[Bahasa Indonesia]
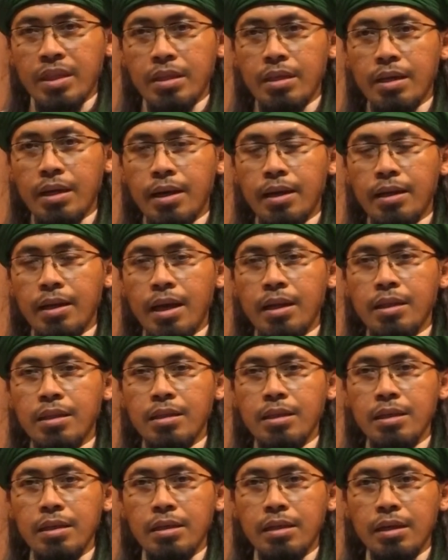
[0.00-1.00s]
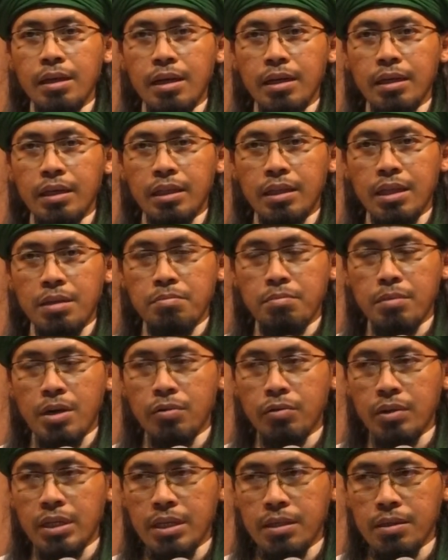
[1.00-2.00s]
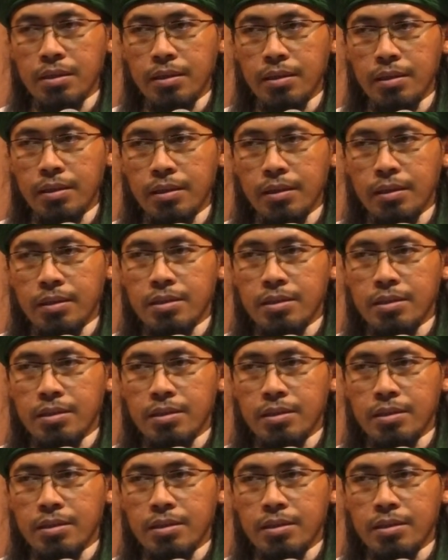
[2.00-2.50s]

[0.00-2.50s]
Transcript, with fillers: jangan anti dengan kitab maulid,